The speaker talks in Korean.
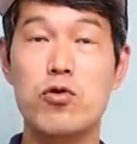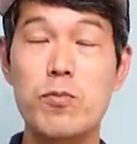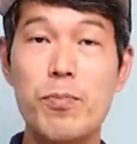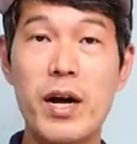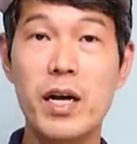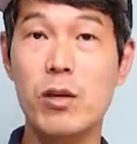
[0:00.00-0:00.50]

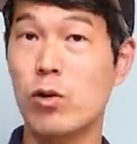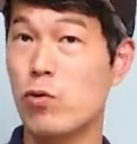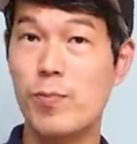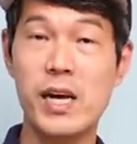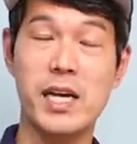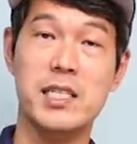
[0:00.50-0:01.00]
쿠팡에도,
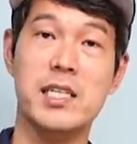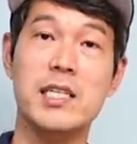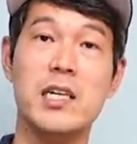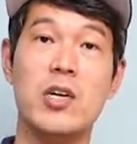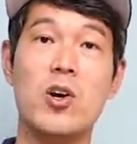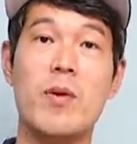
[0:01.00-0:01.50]
쿠팡
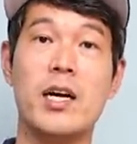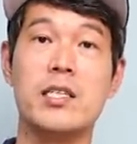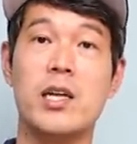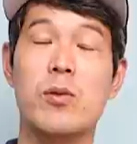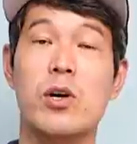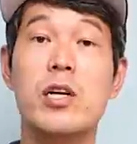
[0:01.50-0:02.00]
상장기업
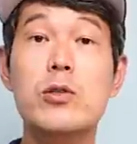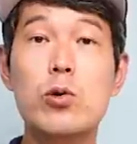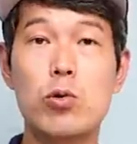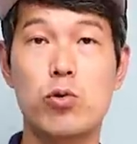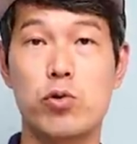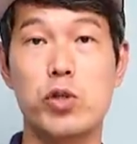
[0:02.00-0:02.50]
아니잖아요. 뭐,
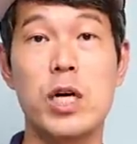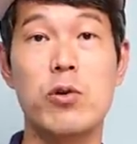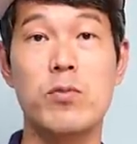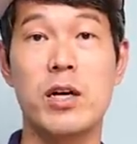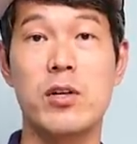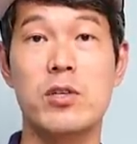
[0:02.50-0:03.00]
1조도
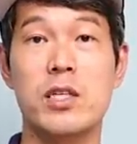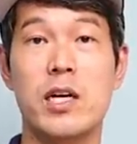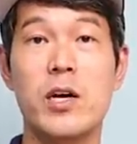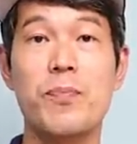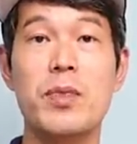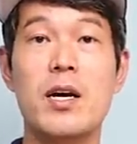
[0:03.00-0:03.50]
투자하고 막
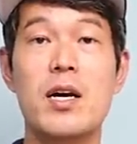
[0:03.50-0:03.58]
그러잖아요.